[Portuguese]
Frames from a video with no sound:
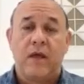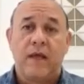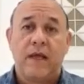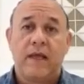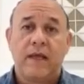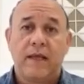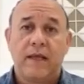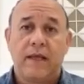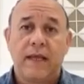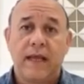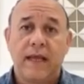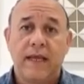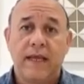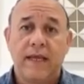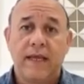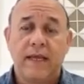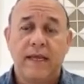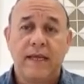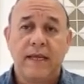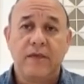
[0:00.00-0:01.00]
Uh,
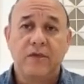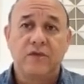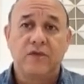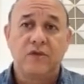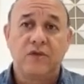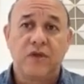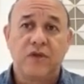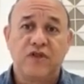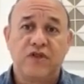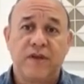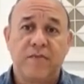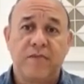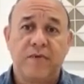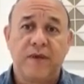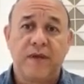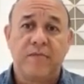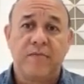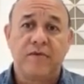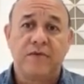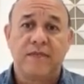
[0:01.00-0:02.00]
e nisso nós já
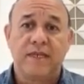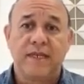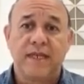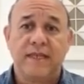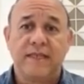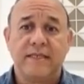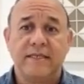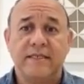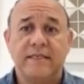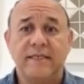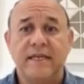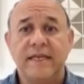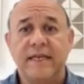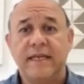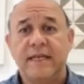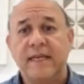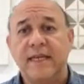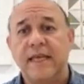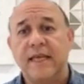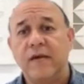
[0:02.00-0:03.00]
podemos lhe
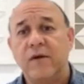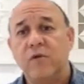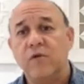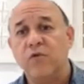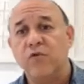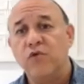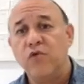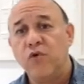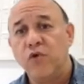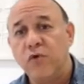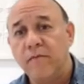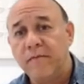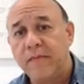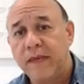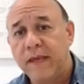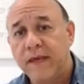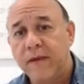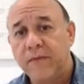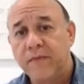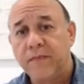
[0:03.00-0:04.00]
dizer que o
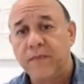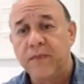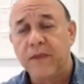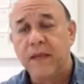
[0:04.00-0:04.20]
nome